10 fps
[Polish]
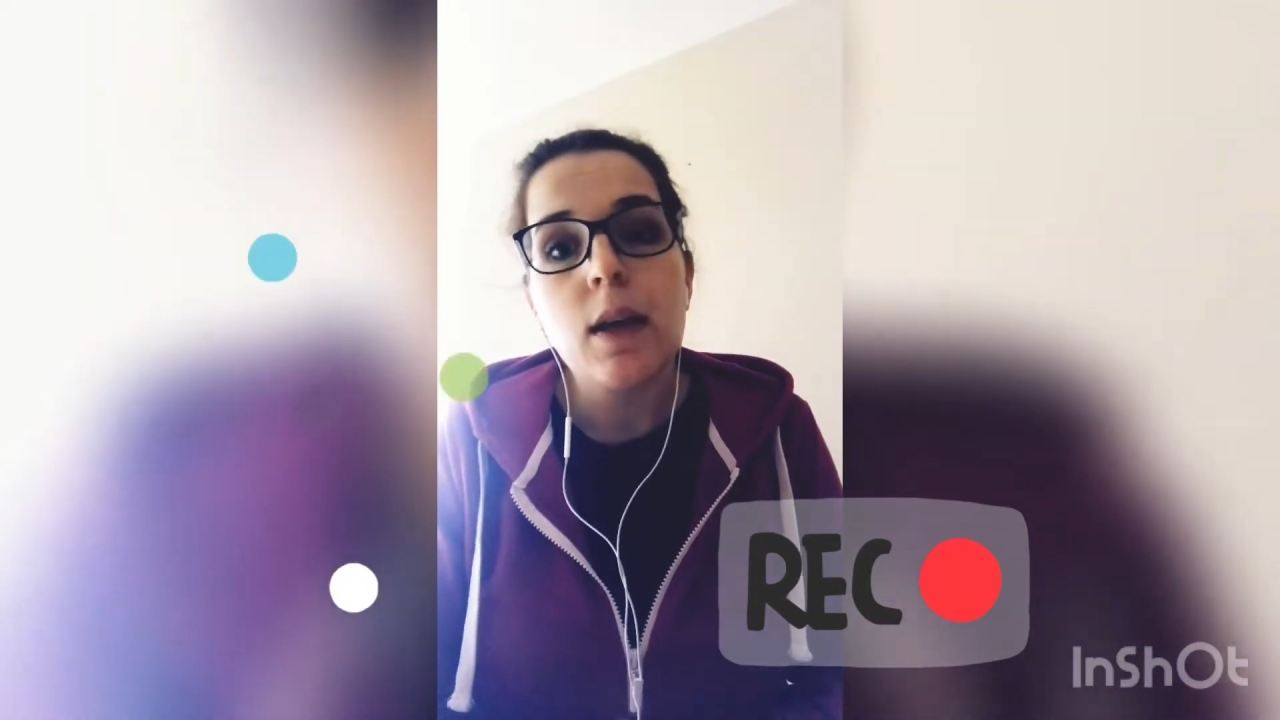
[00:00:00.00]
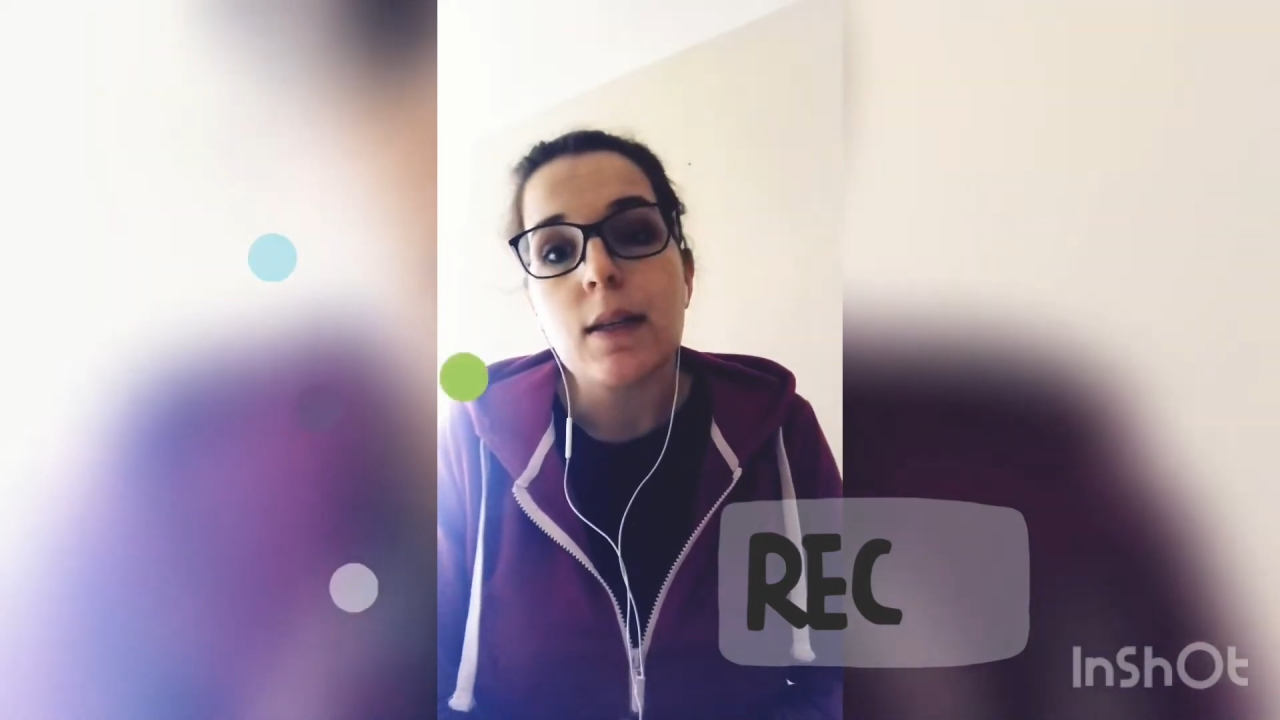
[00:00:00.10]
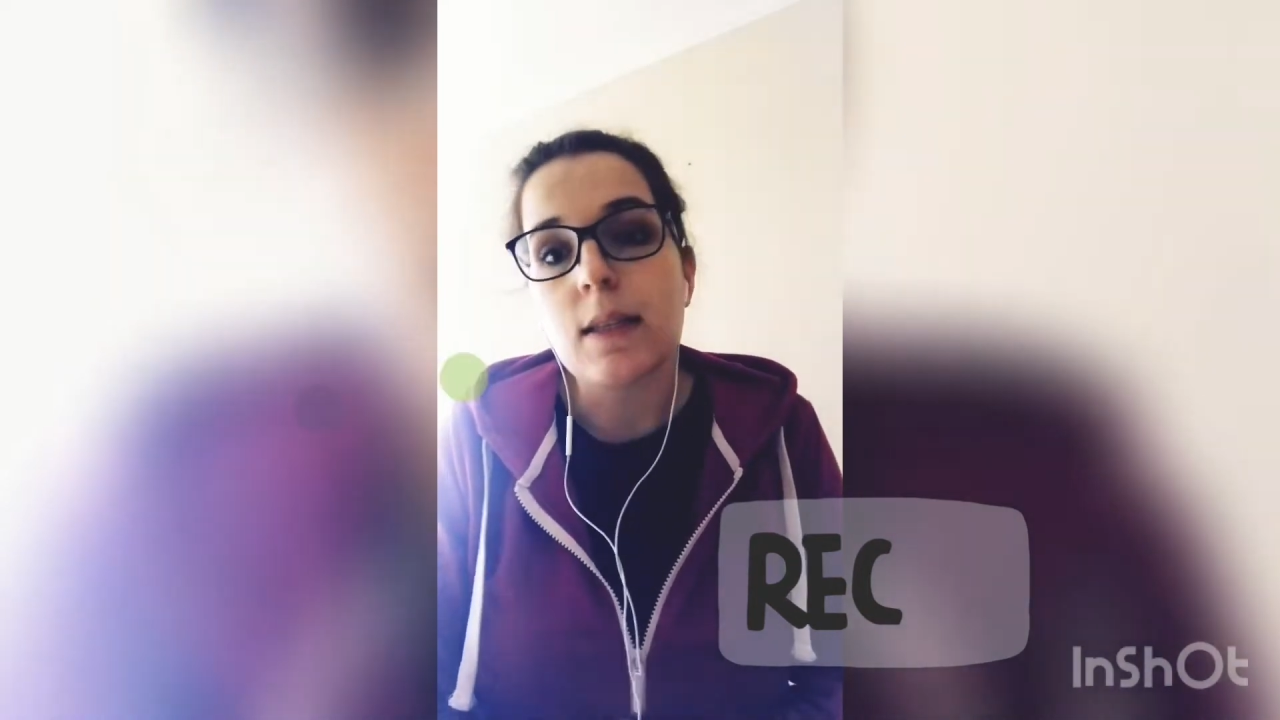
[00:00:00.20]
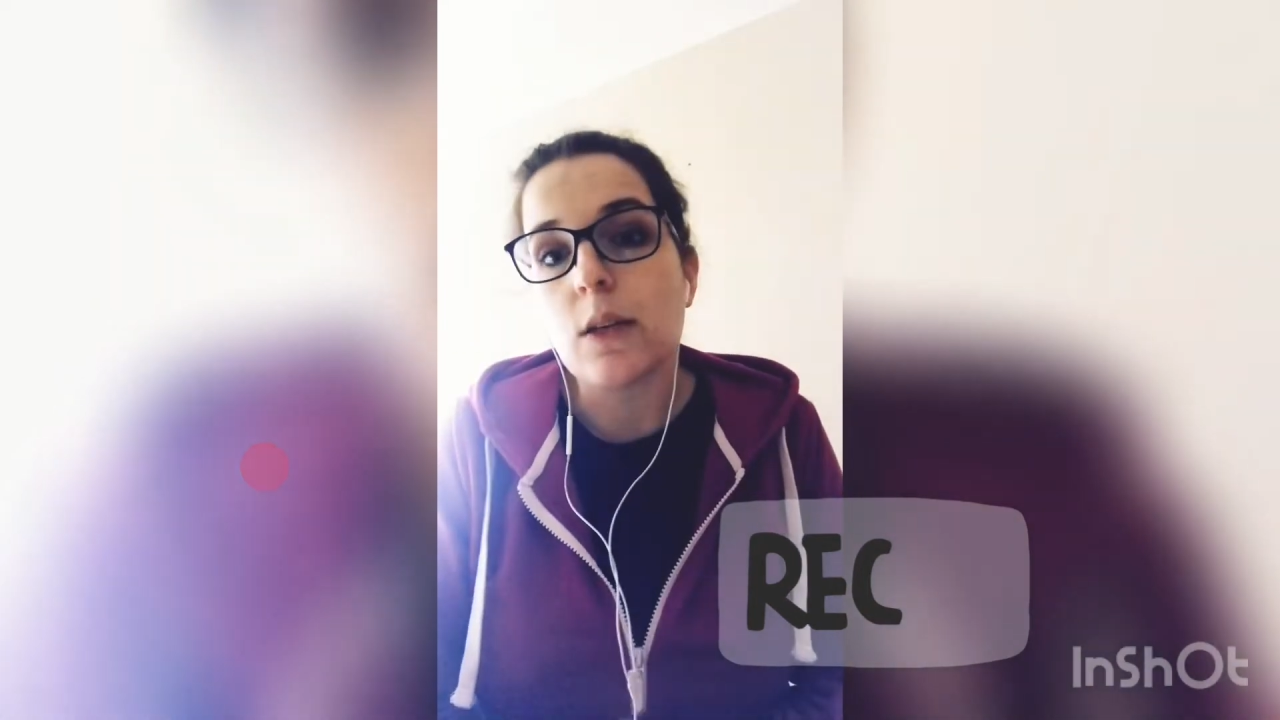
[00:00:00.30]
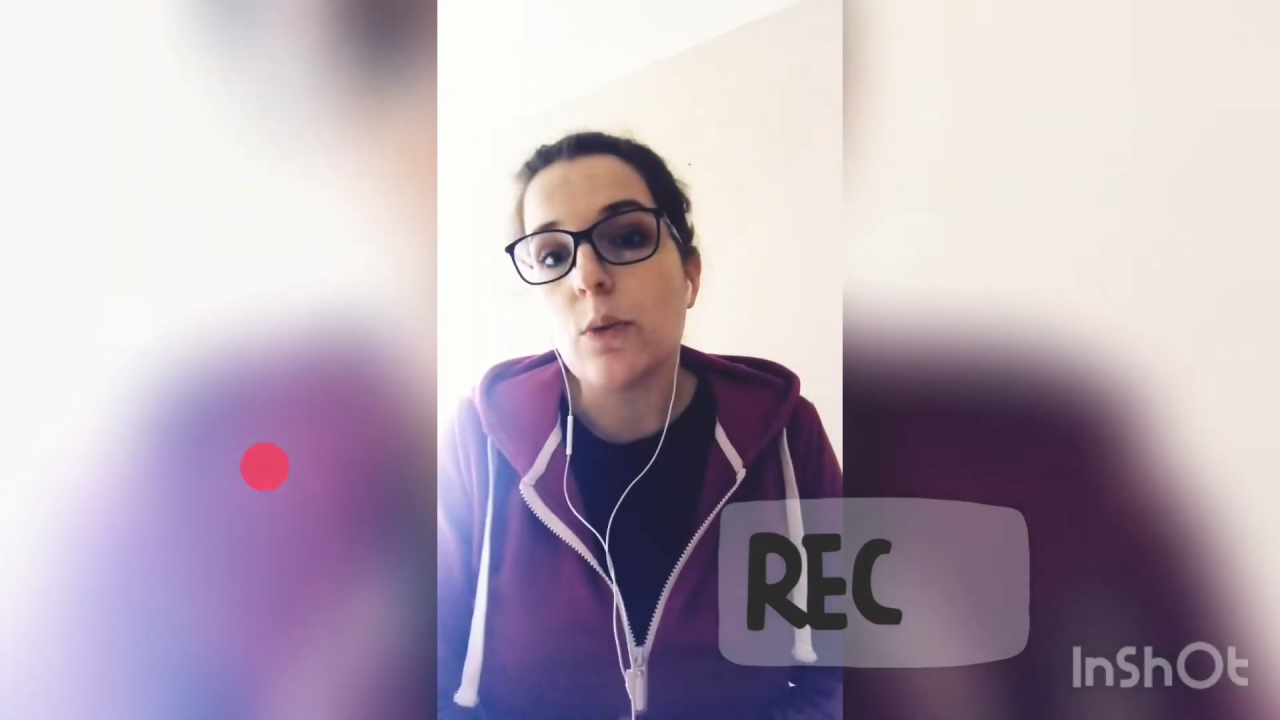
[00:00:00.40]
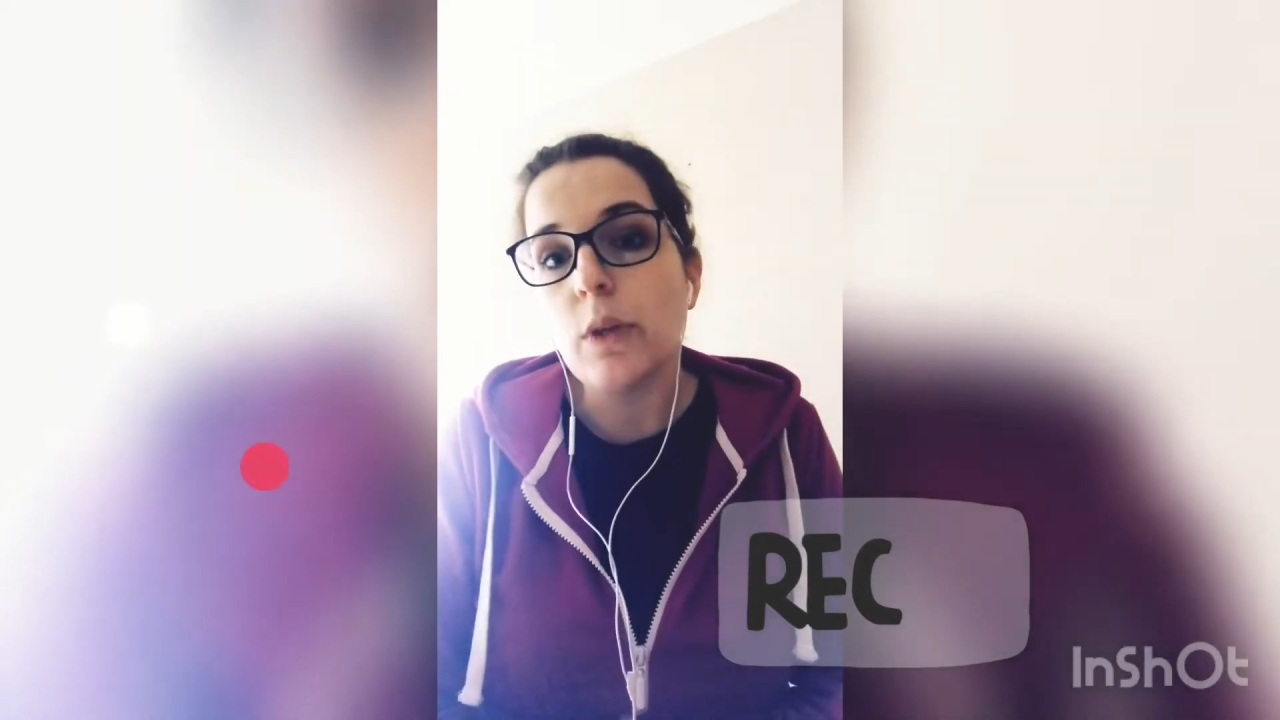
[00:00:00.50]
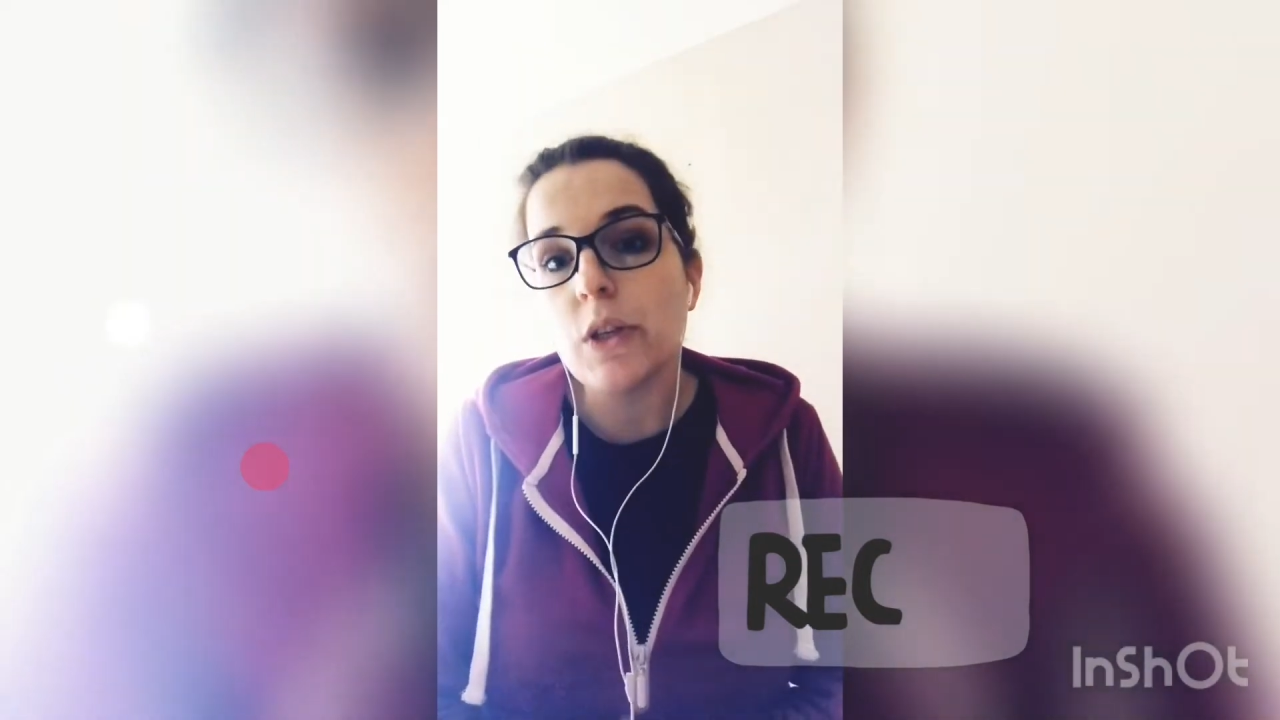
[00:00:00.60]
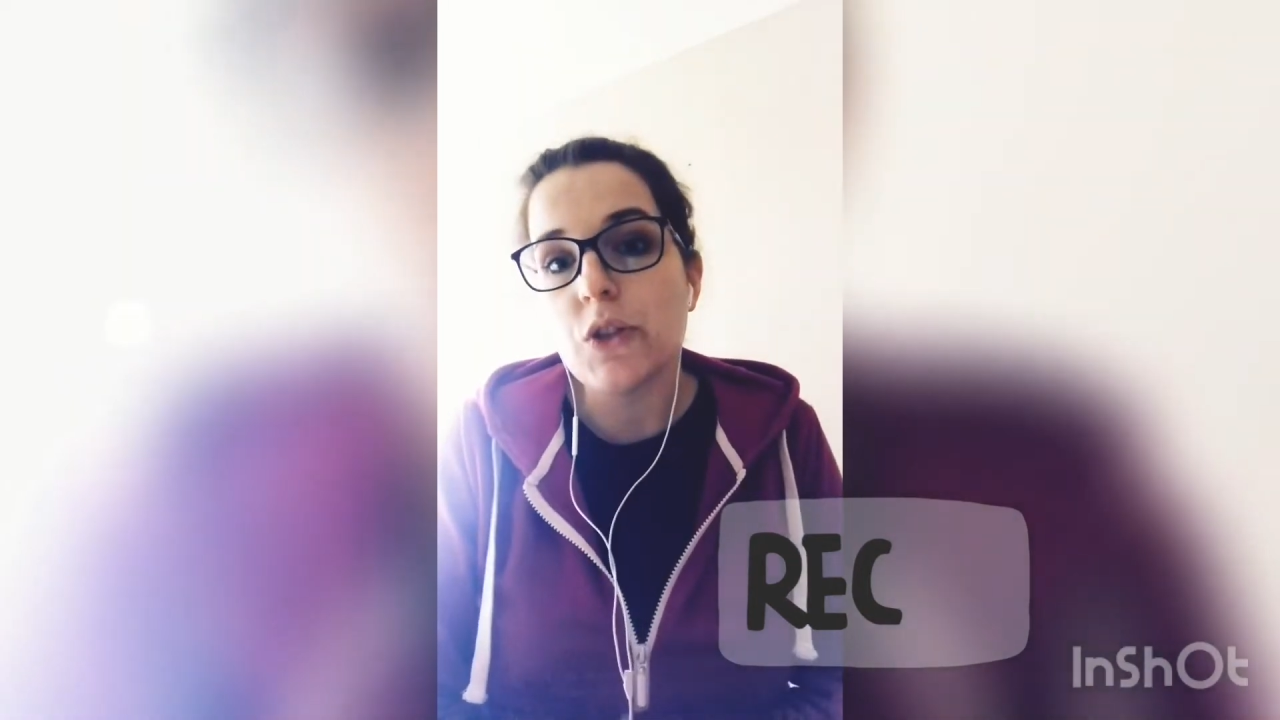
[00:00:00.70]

znajduje